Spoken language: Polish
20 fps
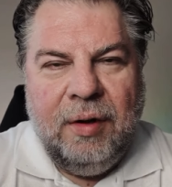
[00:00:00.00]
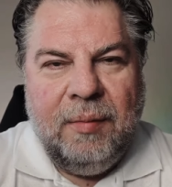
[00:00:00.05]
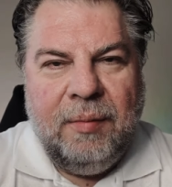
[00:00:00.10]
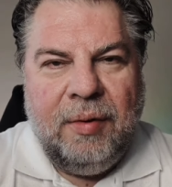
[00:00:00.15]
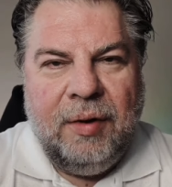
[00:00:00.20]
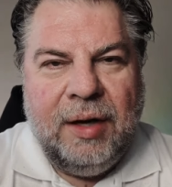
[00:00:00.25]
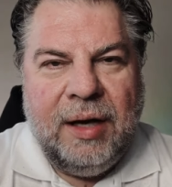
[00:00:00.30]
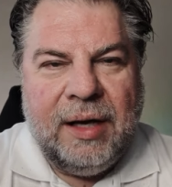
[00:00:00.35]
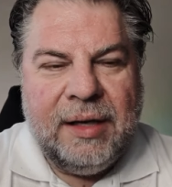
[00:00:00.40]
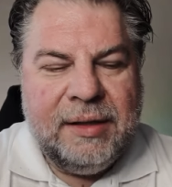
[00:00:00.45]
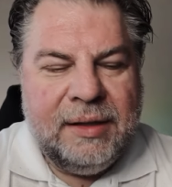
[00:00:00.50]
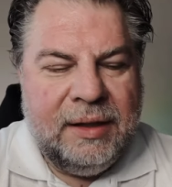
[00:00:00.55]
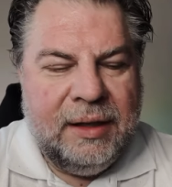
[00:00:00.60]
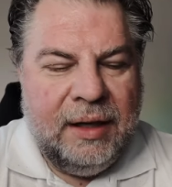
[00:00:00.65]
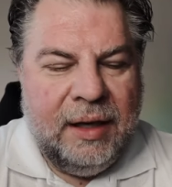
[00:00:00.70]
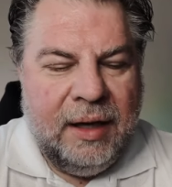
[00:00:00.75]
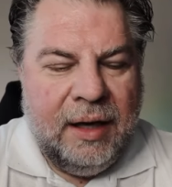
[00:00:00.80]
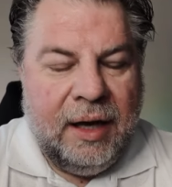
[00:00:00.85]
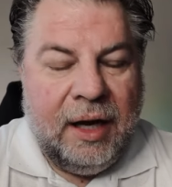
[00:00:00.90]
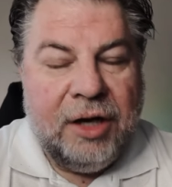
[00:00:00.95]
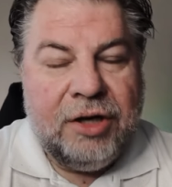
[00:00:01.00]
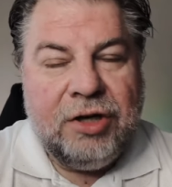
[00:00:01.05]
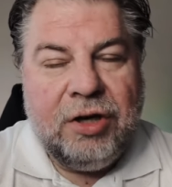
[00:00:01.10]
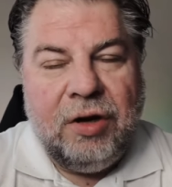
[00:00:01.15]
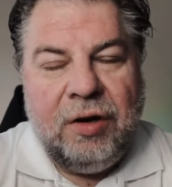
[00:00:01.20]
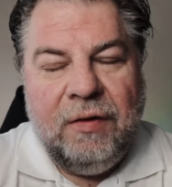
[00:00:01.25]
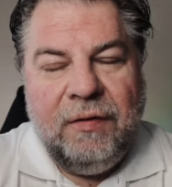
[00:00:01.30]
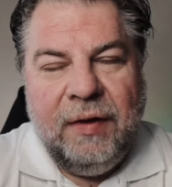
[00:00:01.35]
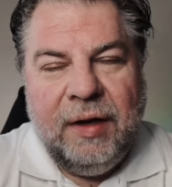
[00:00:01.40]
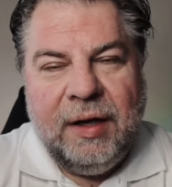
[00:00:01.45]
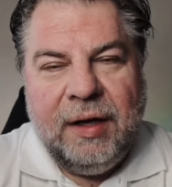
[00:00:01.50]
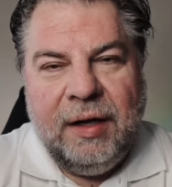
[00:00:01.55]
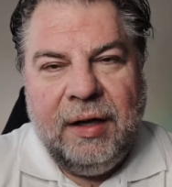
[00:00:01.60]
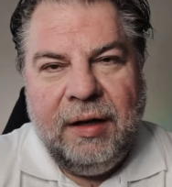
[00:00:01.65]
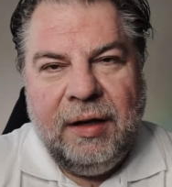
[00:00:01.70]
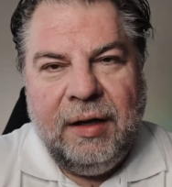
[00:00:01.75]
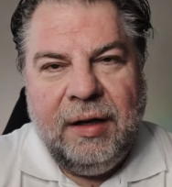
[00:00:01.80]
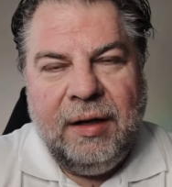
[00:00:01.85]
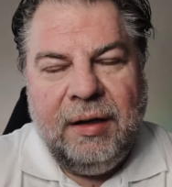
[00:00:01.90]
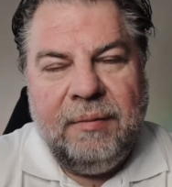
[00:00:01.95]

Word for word: pojazdy, aczkolwiek e,